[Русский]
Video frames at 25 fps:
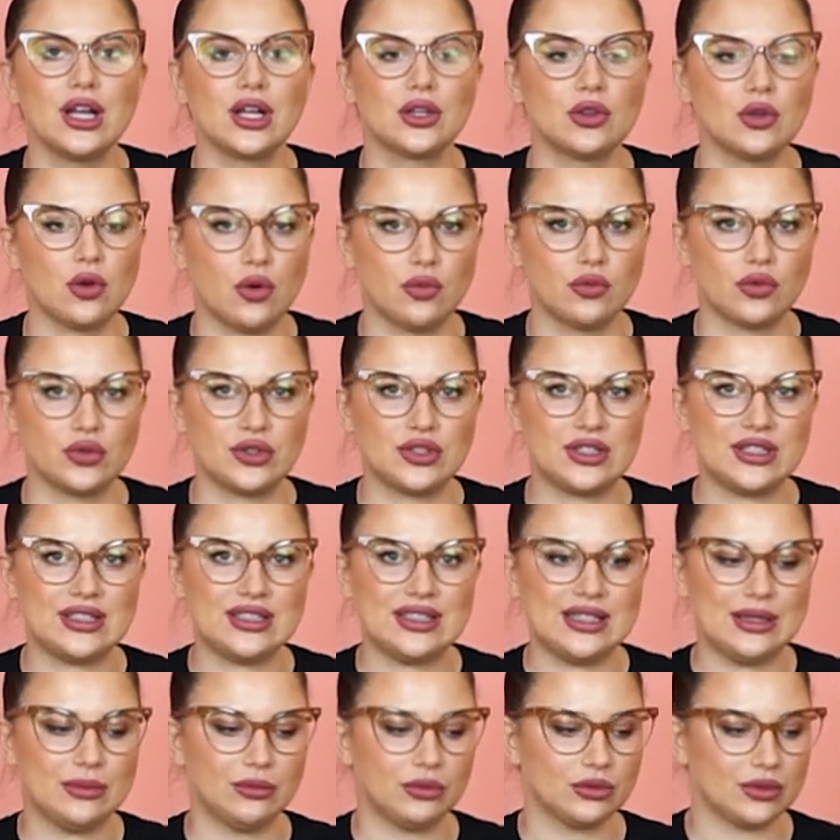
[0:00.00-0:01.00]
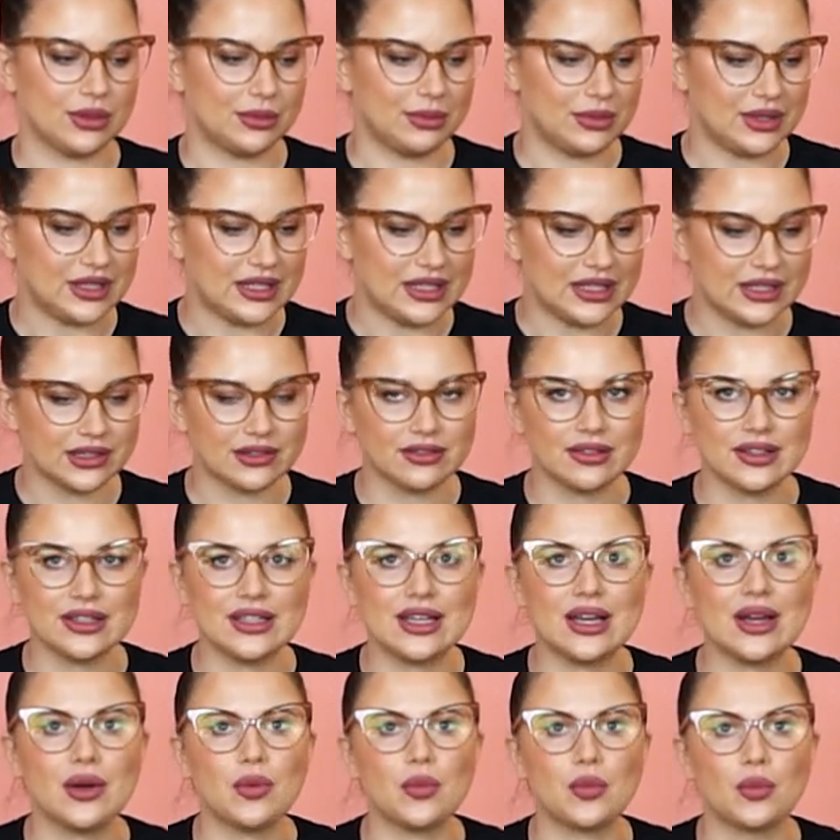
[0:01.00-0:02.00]
новую систему
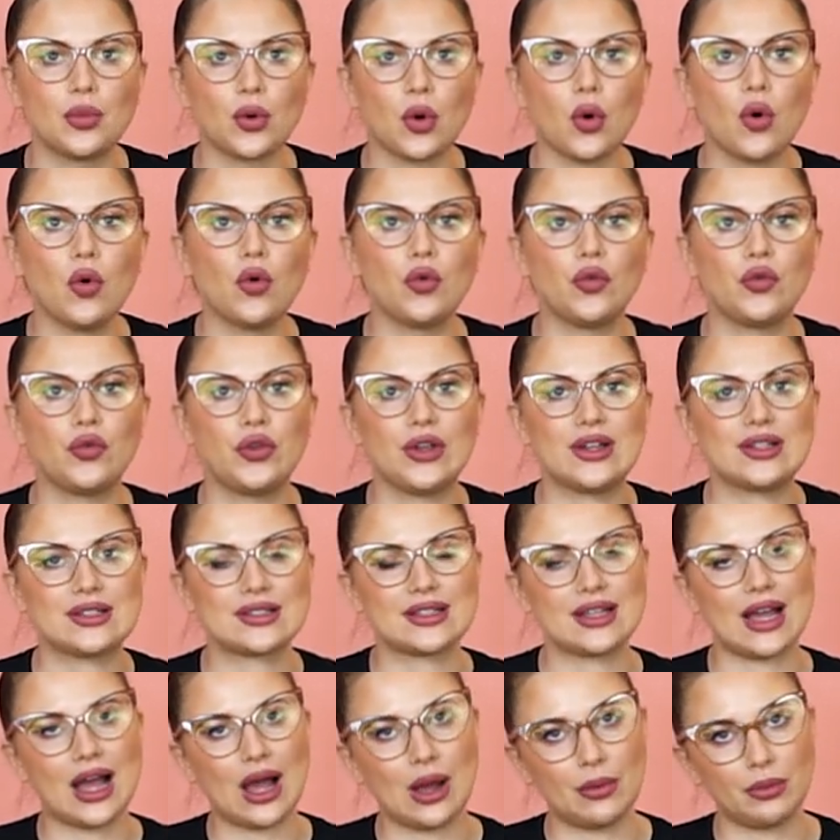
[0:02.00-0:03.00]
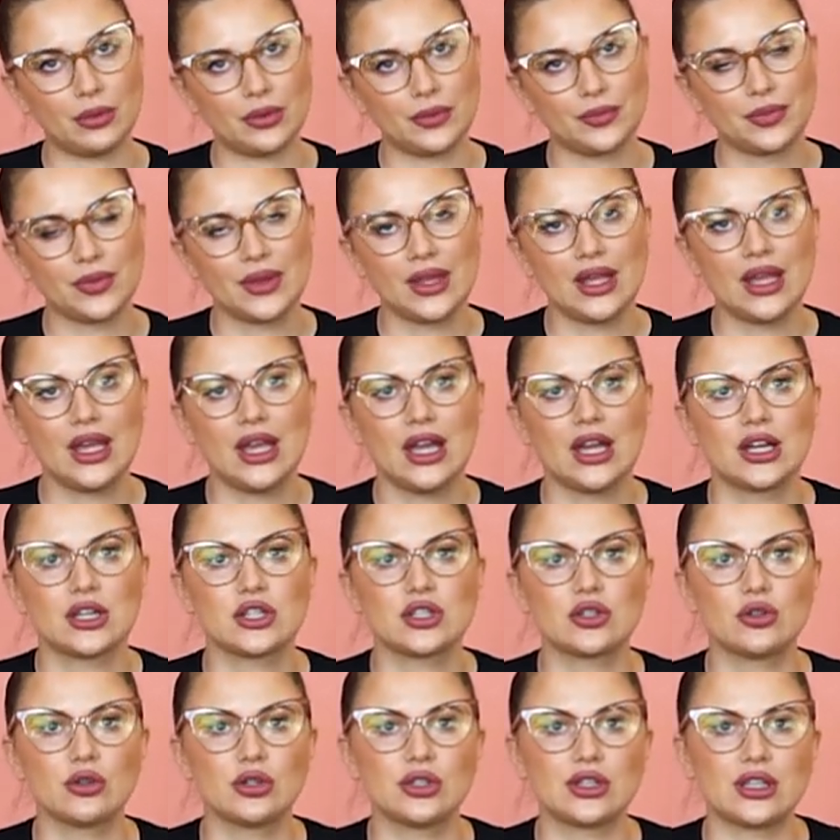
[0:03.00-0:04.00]
ламинирования Brow Fix Up.
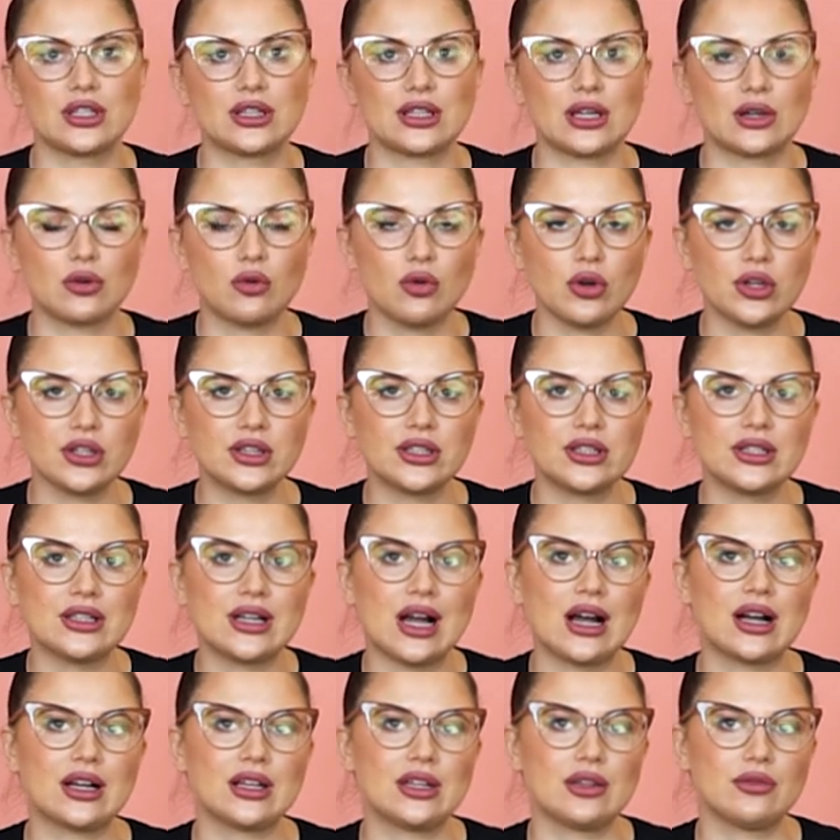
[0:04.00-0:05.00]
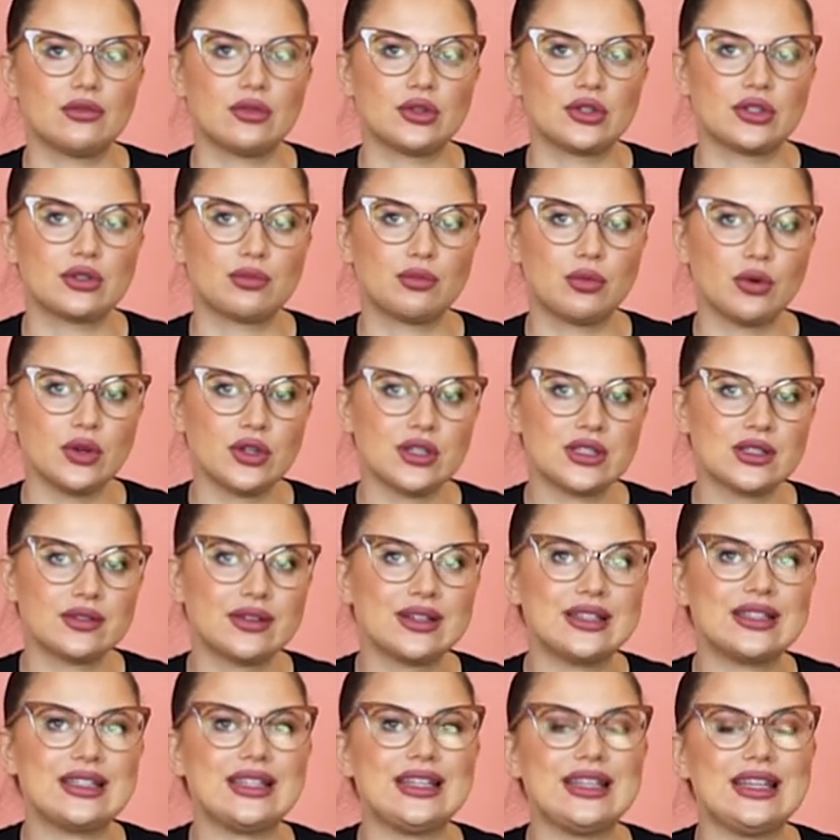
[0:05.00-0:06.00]
Что это такое, как его
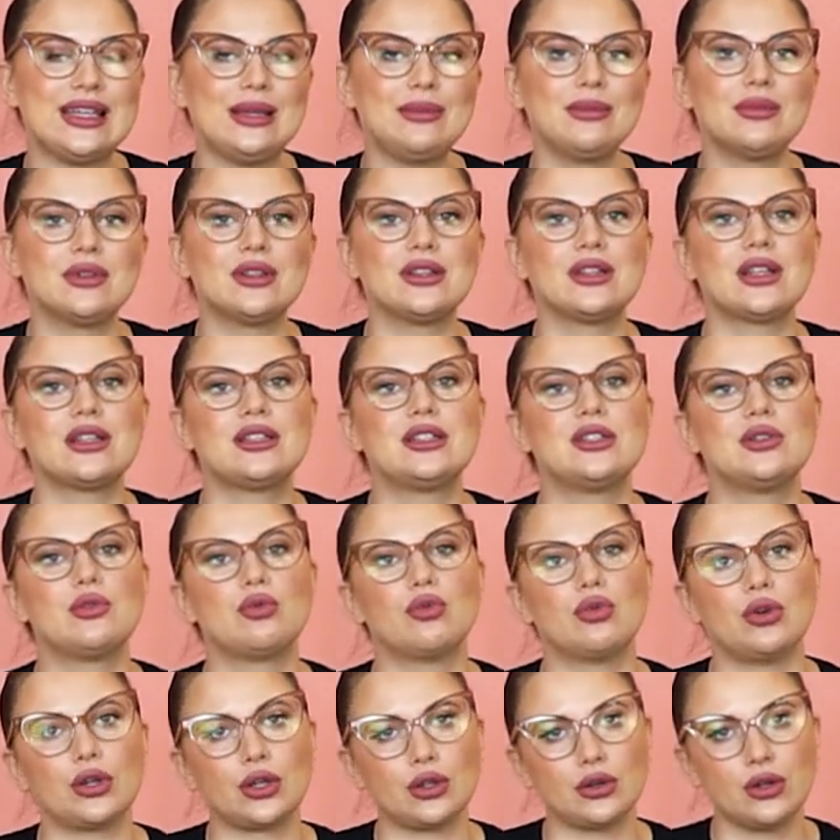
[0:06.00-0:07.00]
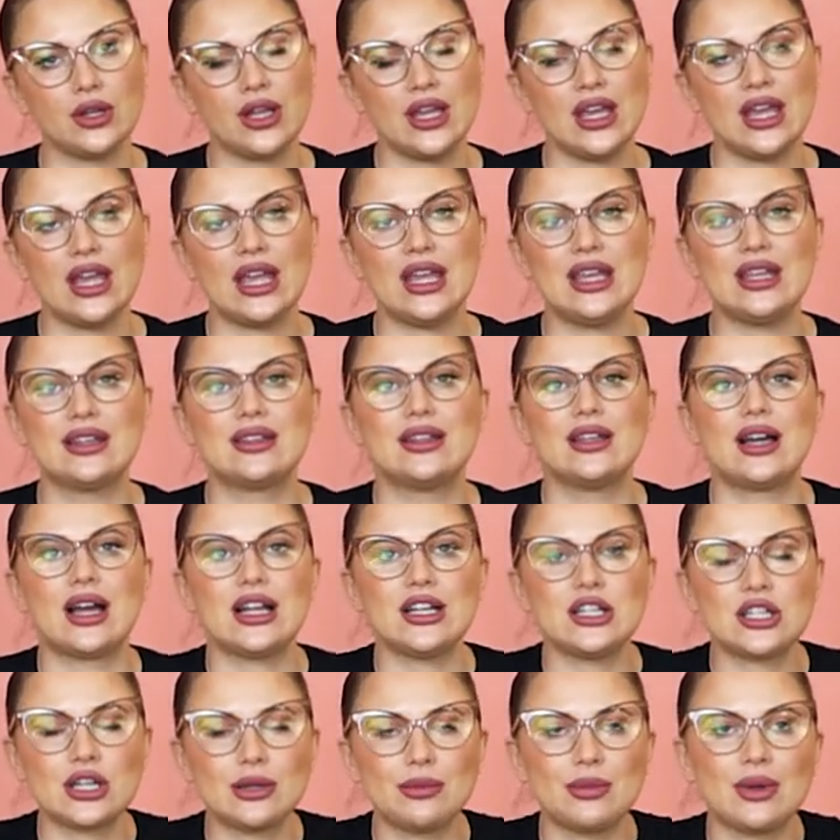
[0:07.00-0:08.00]
использовать, именно теория. И
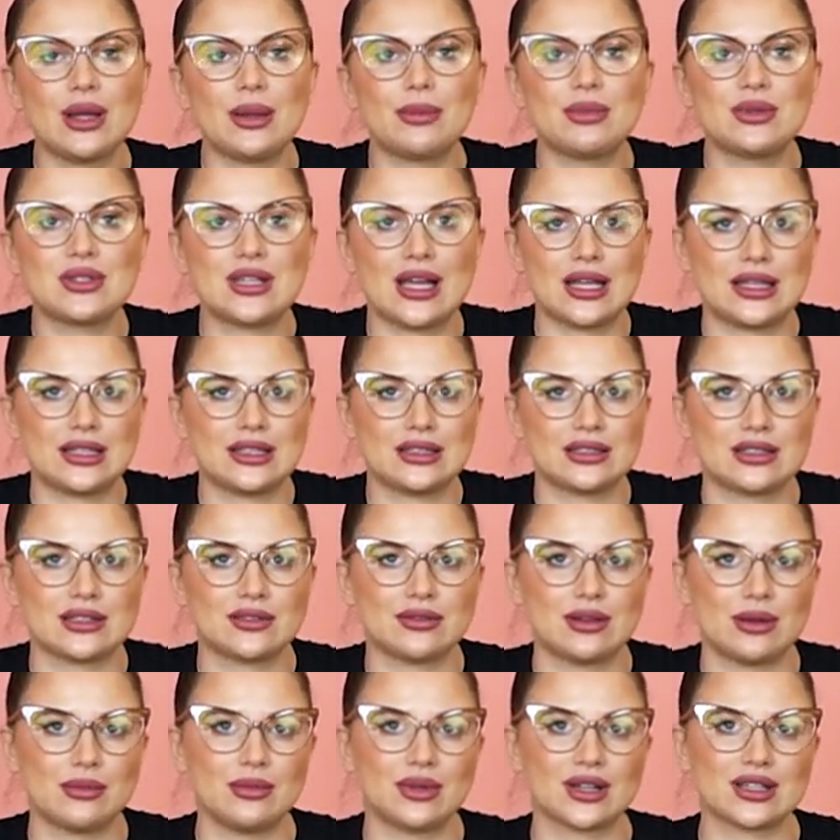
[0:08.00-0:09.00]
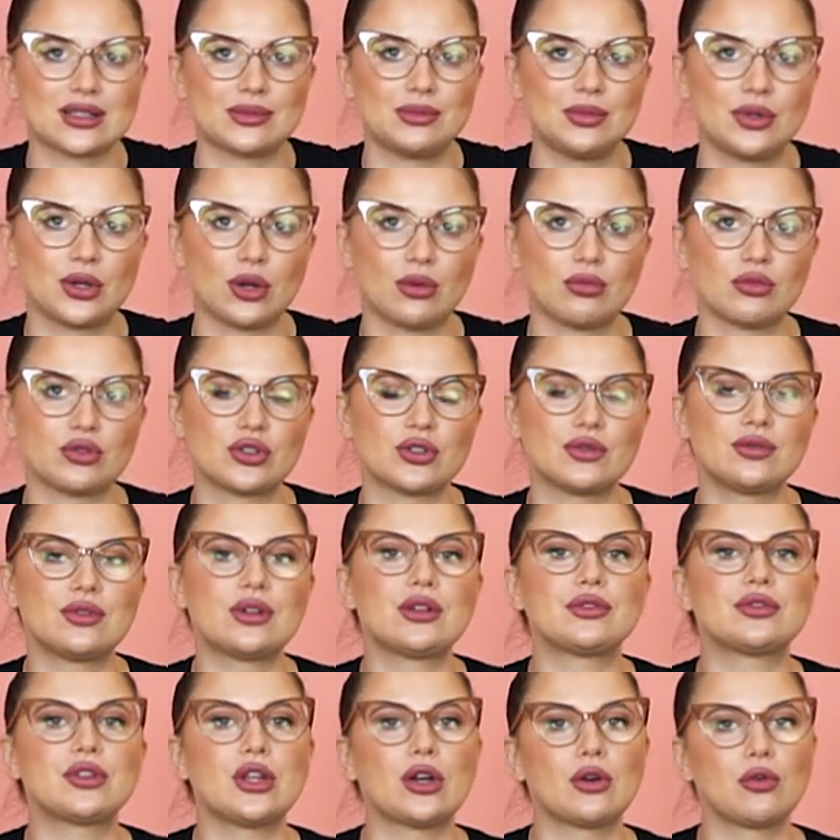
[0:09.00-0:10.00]
дальше мы обязательно с вами разберем уже
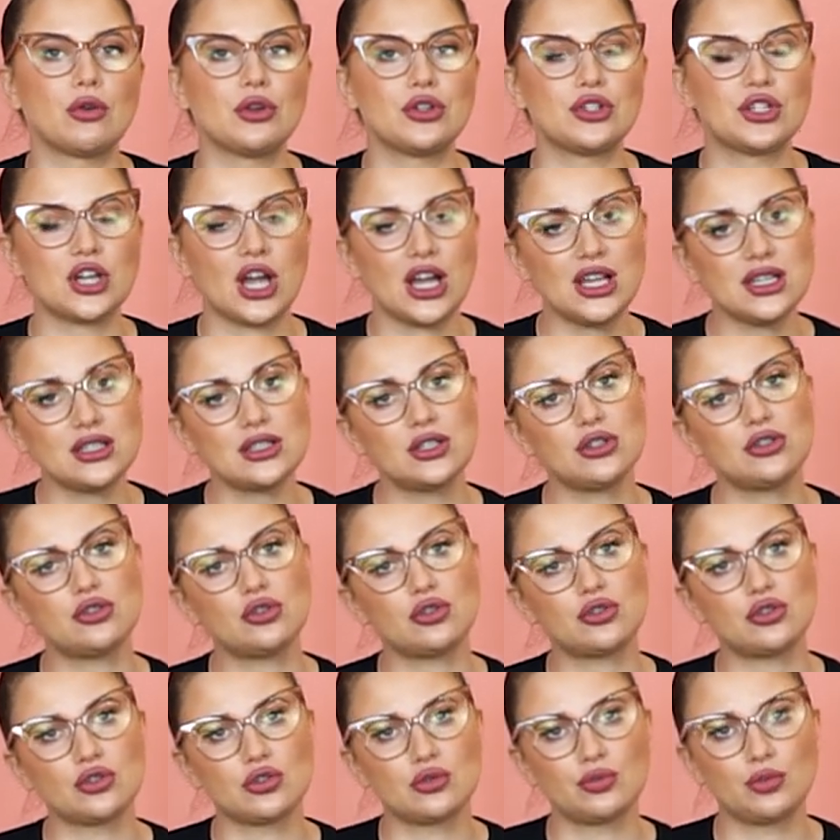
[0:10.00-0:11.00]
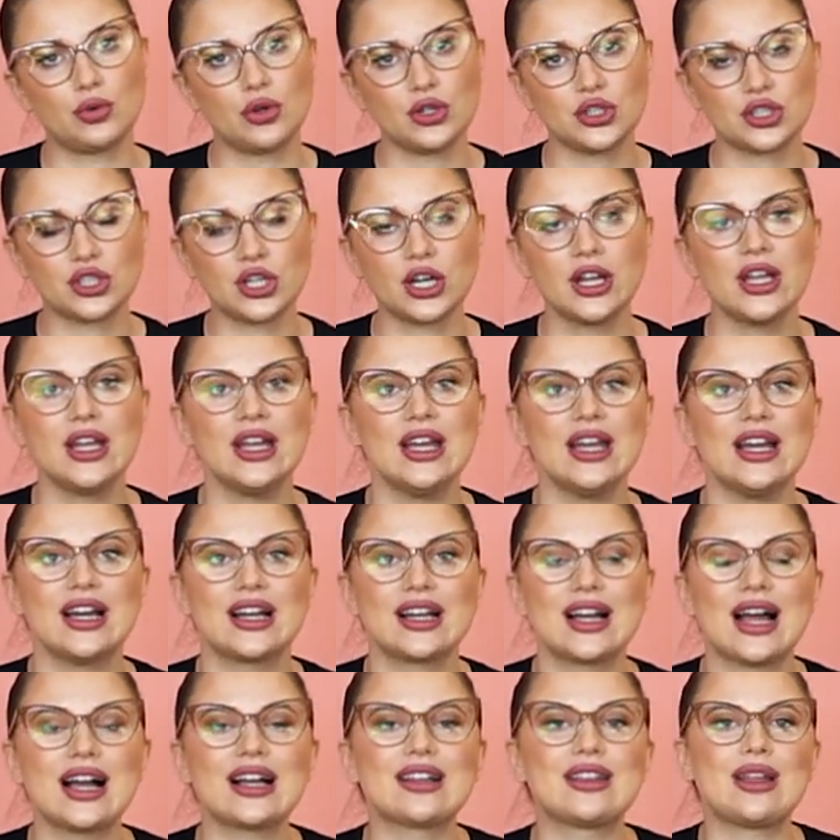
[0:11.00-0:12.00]
во второй части, чуть-чуть позже,
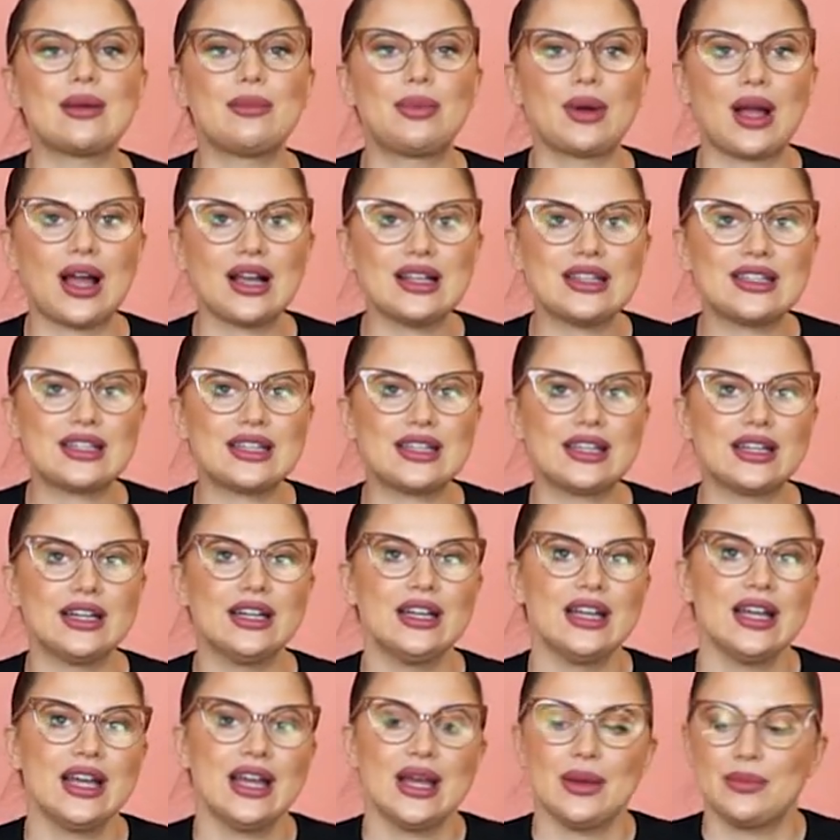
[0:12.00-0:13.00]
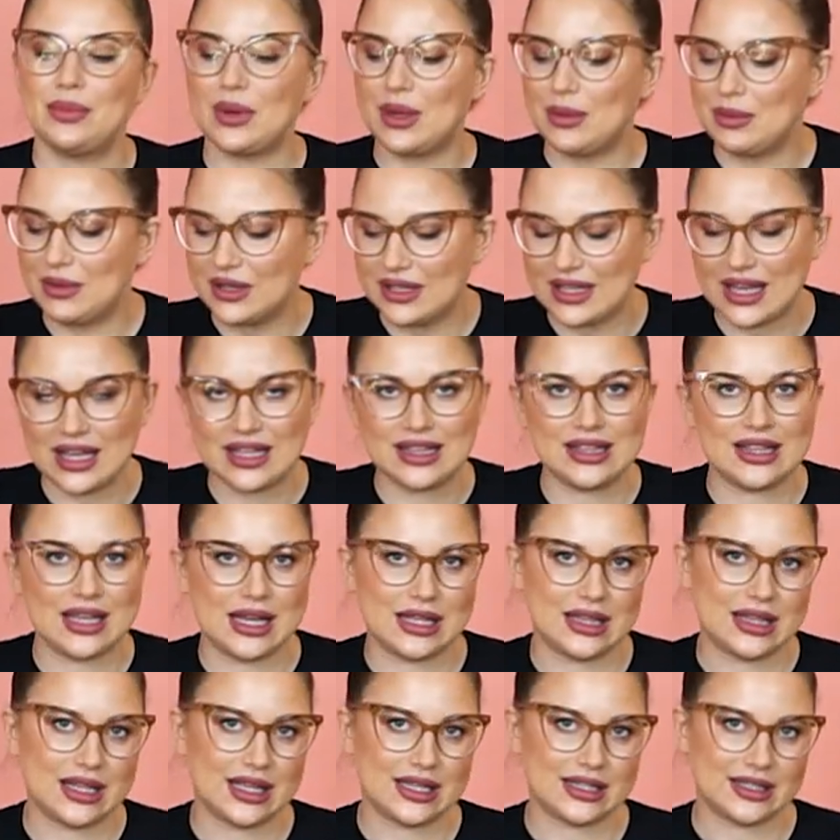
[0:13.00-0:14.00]
как на практике применять
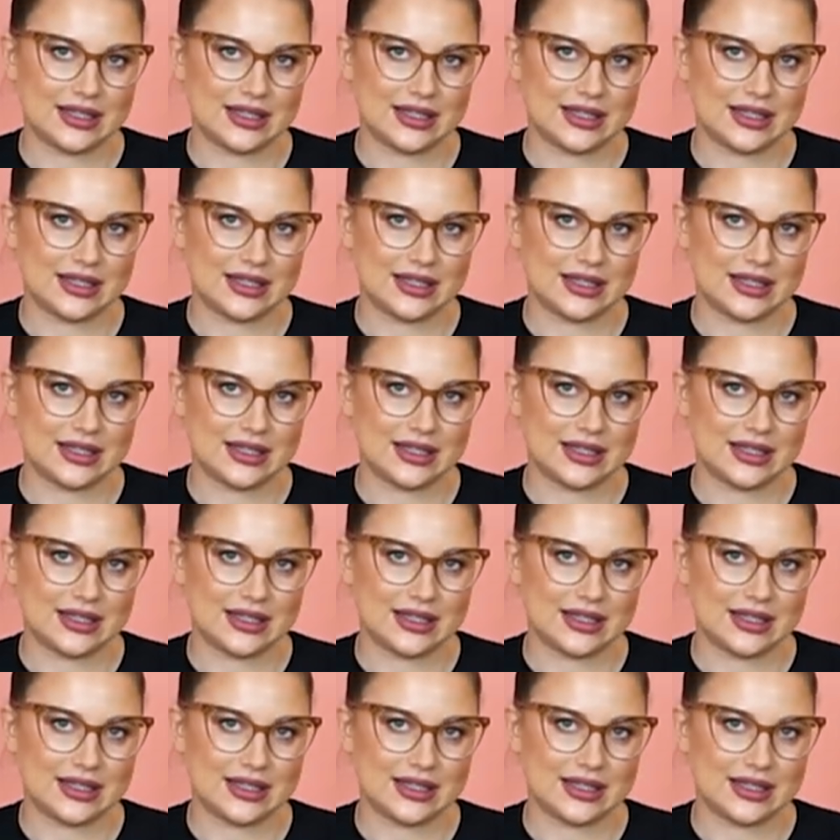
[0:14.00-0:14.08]
данное